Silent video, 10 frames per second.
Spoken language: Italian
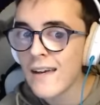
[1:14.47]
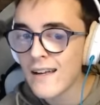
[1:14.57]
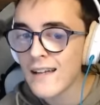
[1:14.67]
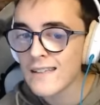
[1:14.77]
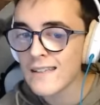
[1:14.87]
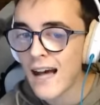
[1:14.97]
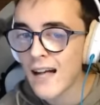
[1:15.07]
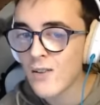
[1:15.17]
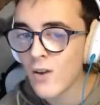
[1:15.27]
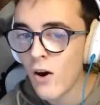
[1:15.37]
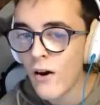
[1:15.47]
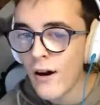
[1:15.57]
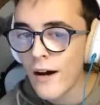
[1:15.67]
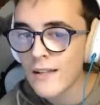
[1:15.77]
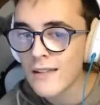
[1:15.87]
che stanno
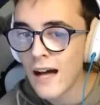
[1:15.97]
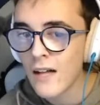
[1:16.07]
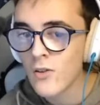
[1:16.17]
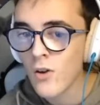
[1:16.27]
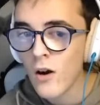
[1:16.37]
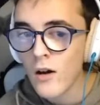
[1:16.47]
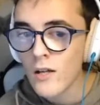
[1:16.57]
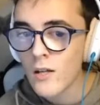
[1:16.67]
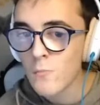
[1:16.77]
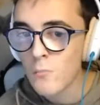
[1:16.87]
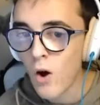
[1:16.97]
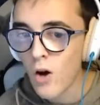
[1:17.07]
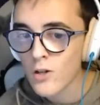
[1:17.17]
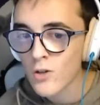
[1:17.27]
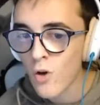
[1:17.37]
andando in
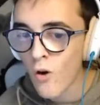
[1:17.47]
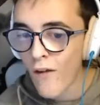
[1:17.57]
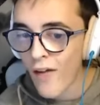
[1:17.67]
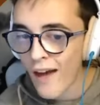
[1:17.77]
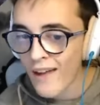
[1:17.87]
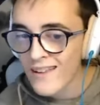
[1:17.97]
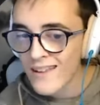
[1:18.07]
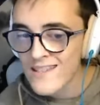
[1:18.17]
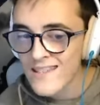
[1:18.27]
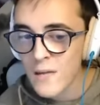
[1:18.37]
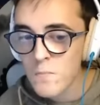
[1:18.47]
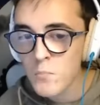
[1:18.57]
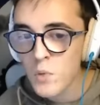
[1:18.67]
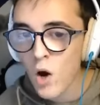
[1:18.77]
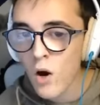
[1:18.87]
porto. Ad
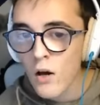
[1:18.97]
esempio,